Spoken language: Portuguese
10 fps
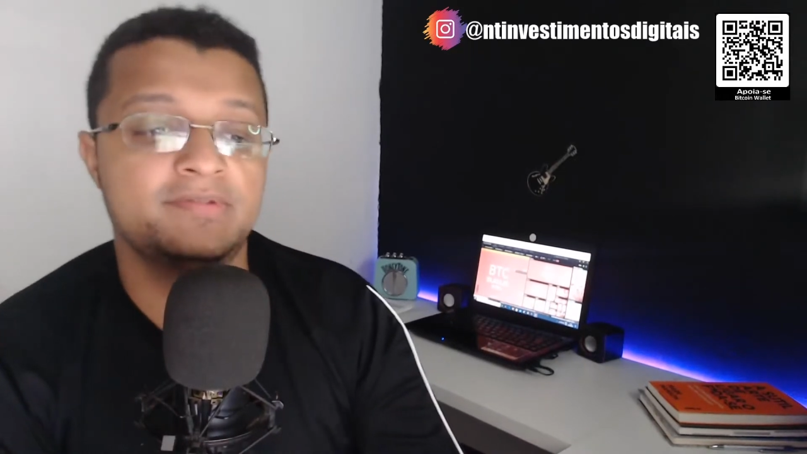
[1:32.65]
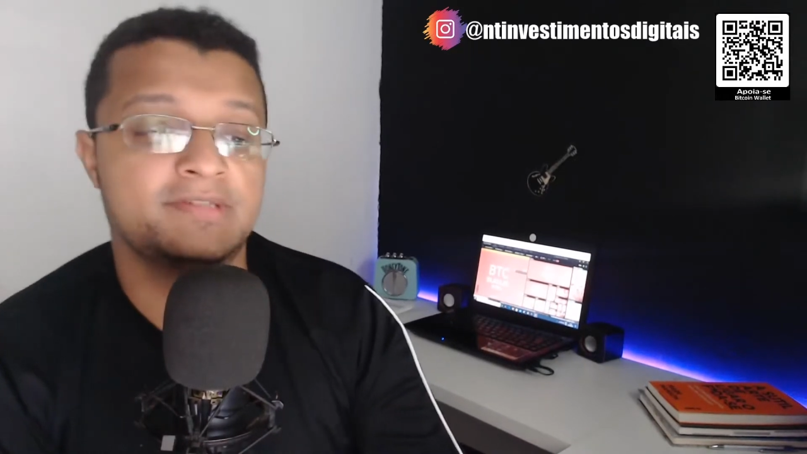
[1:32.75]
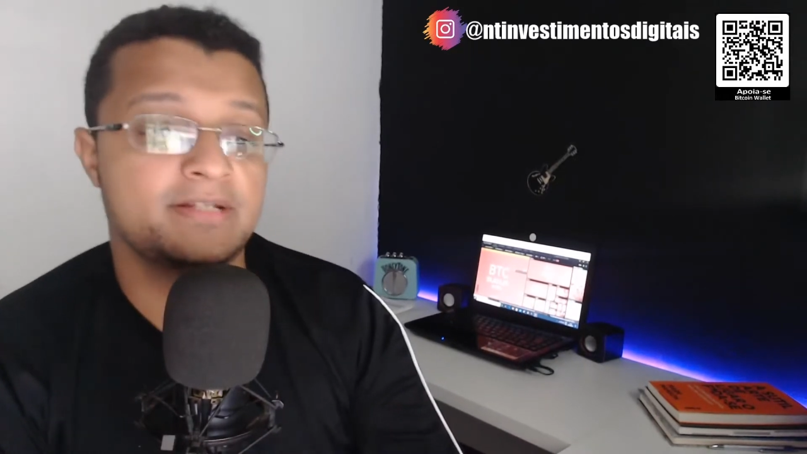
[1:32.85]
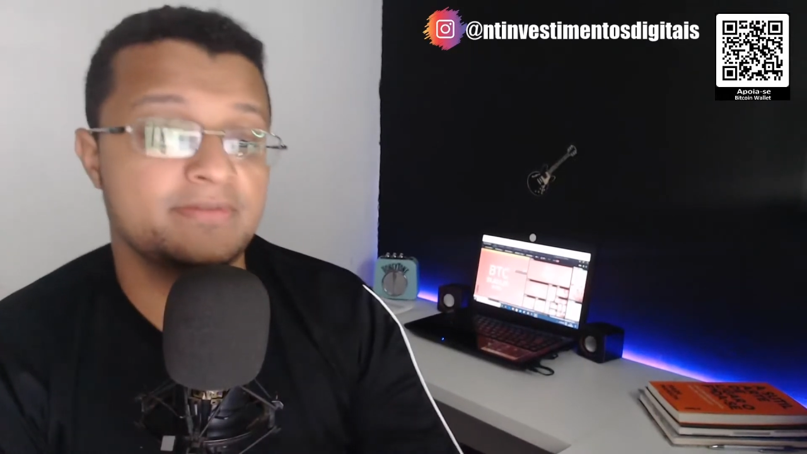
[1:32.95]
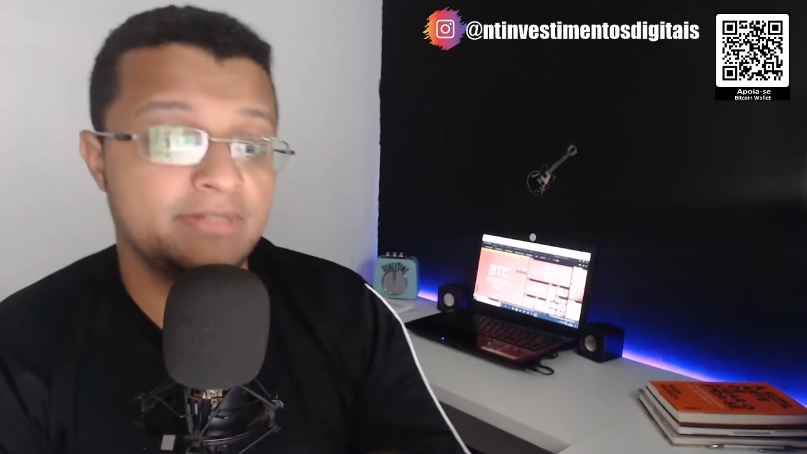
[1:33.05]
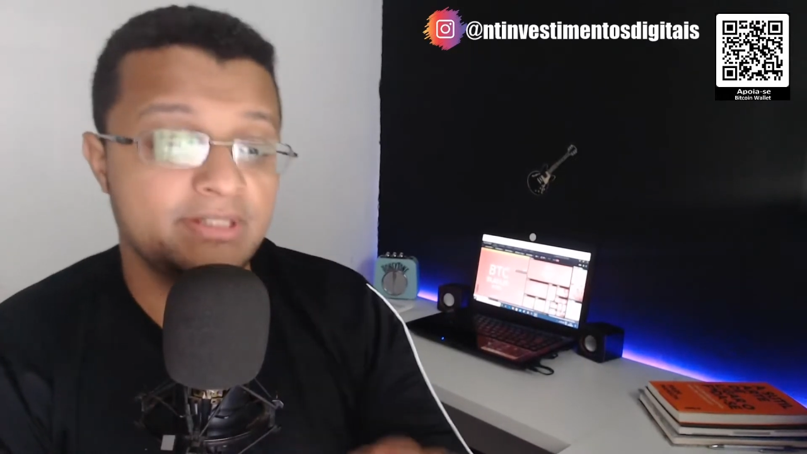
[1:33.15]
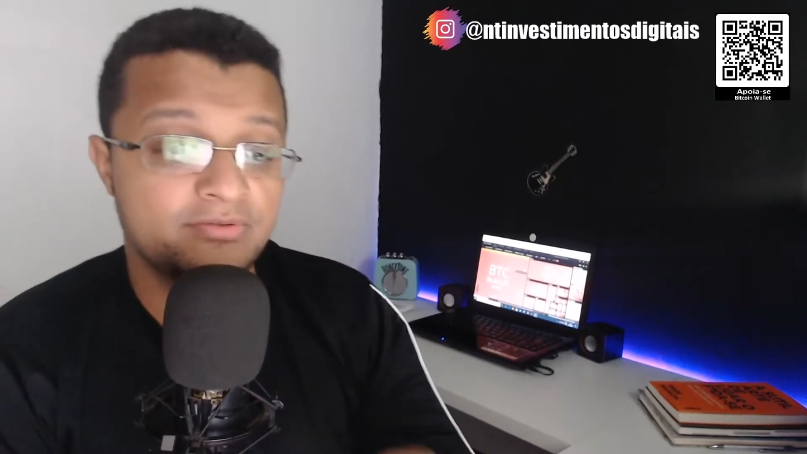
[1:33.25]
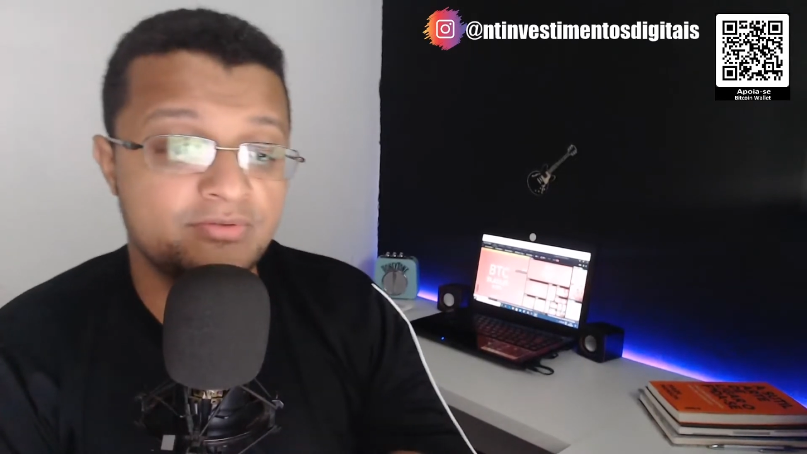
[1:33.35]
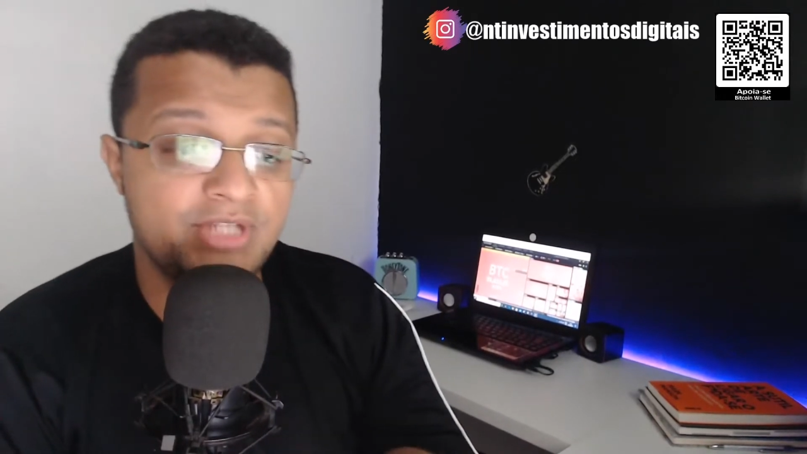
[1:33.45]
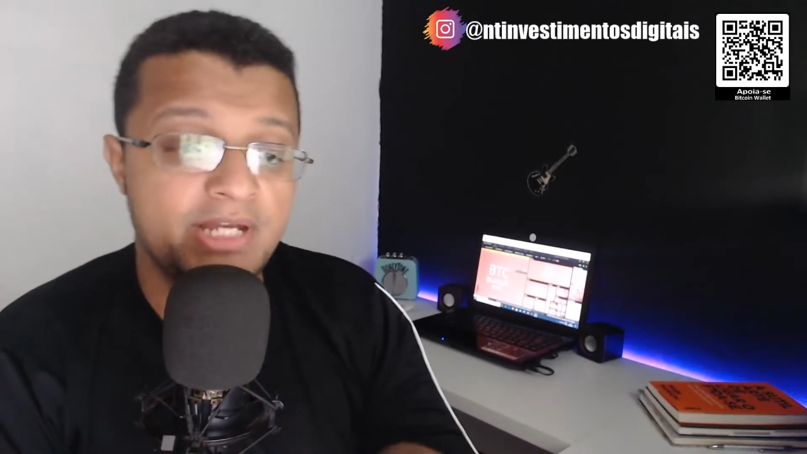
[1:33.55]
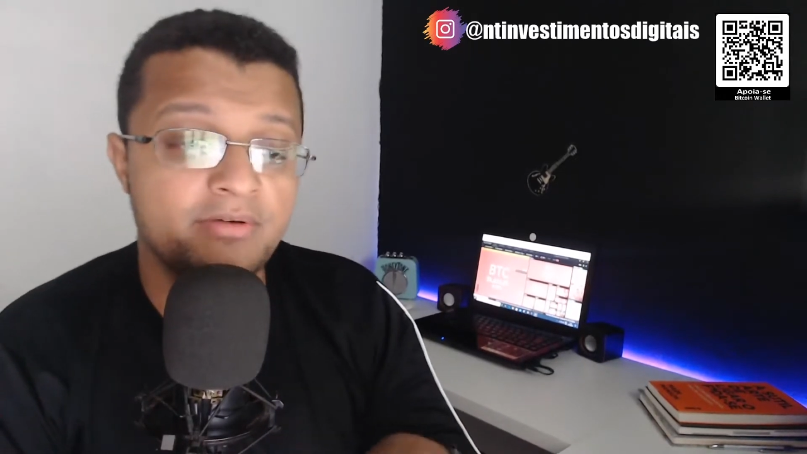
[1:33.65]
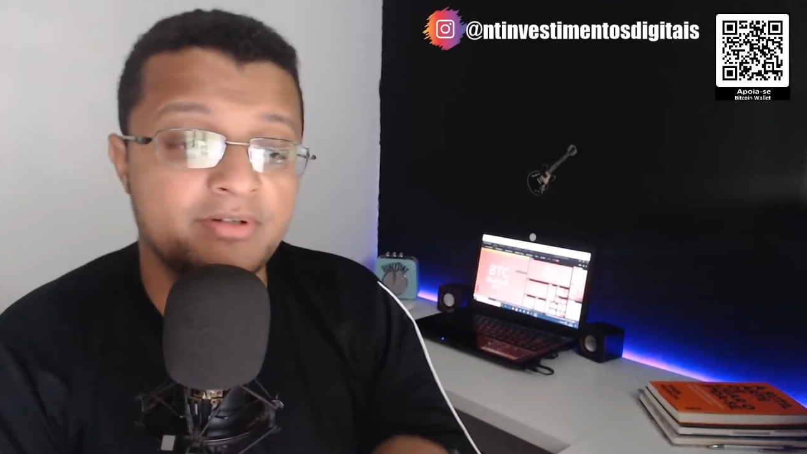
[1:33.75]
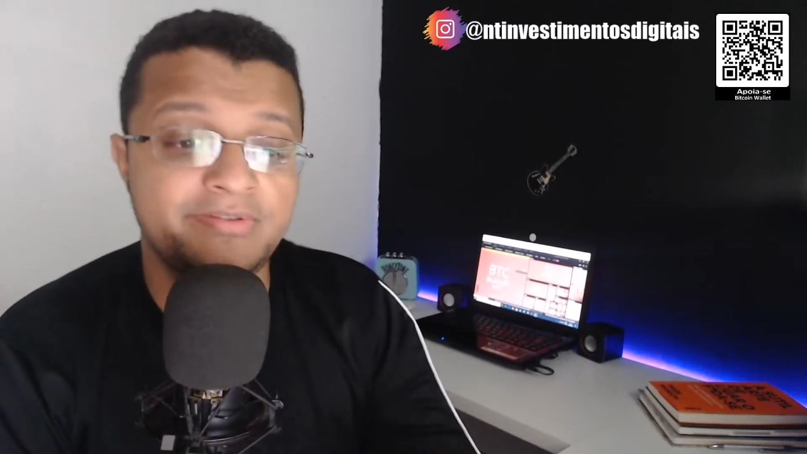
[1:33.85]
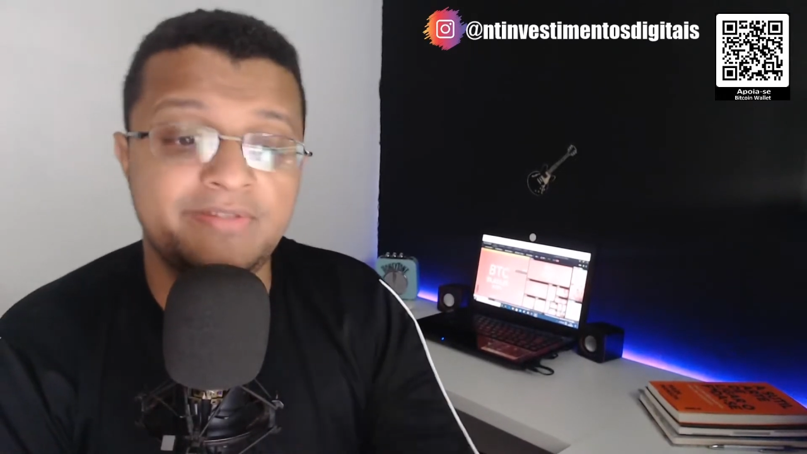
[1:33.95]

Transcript: Estados Unidos sugeriu que os